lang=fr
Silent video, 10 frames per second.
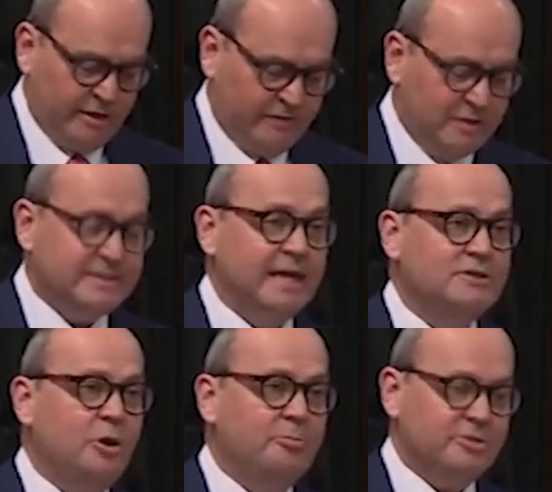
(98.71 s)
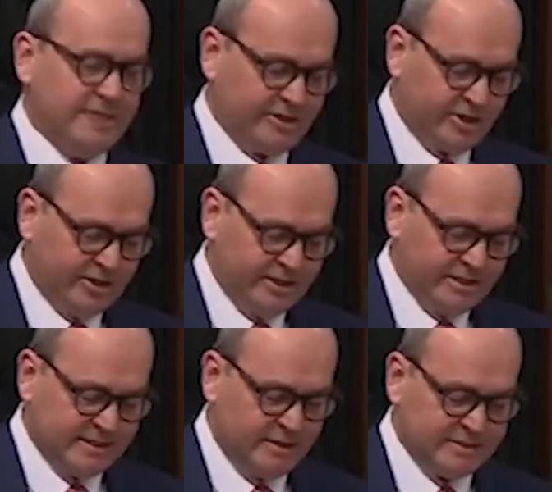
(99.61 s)
Félicitations pour cette
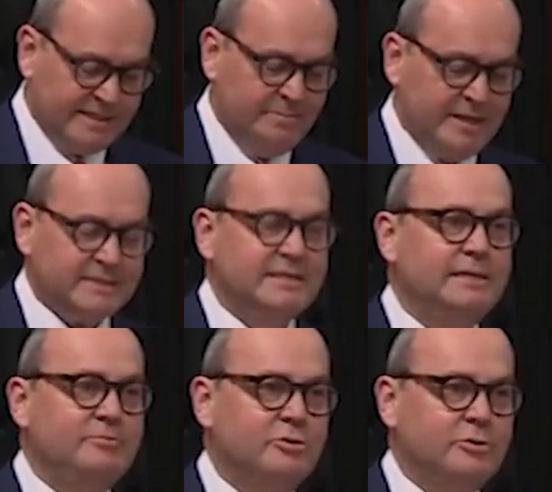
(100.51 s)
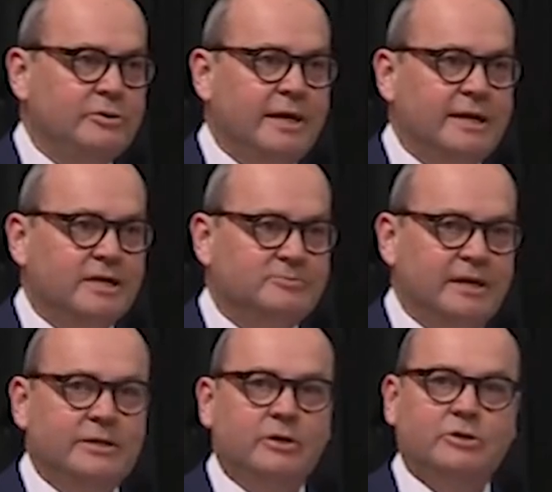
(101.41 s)
reconnaissance et merci pour ton engagement
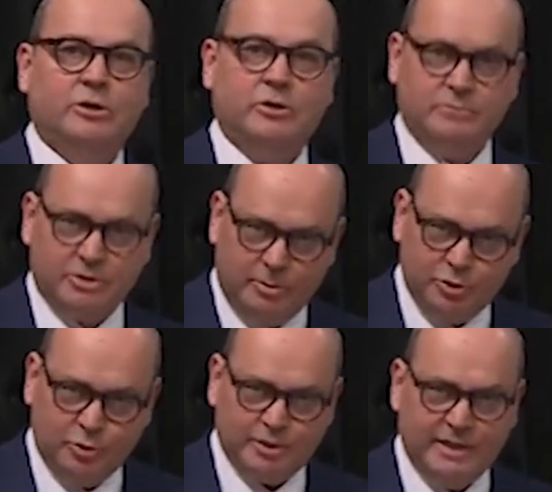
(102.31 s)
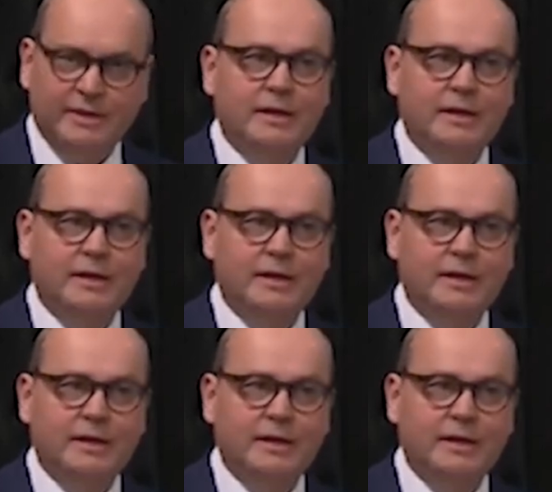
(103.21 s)
dans notre communauté.